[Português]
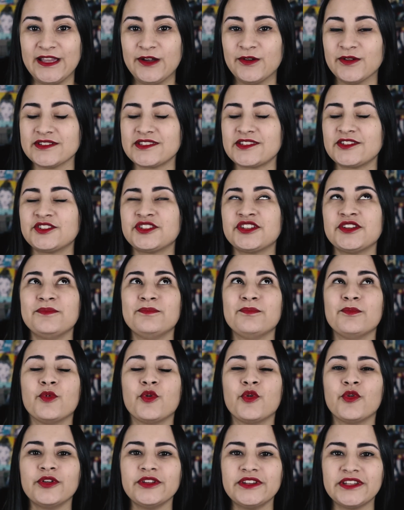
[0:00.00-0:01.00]
Eu assisti
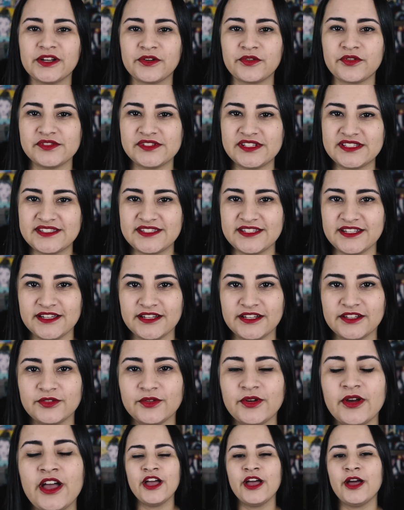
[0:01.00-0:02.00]
muita coisa esse
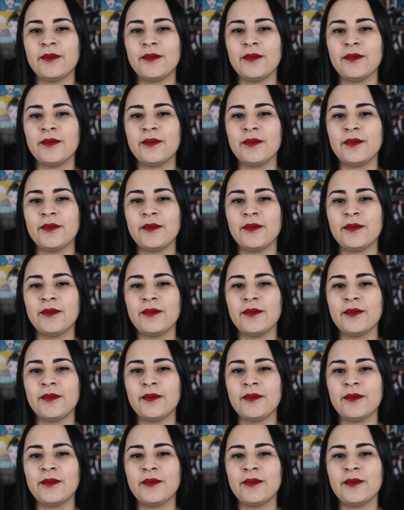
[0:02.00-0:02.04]
ano.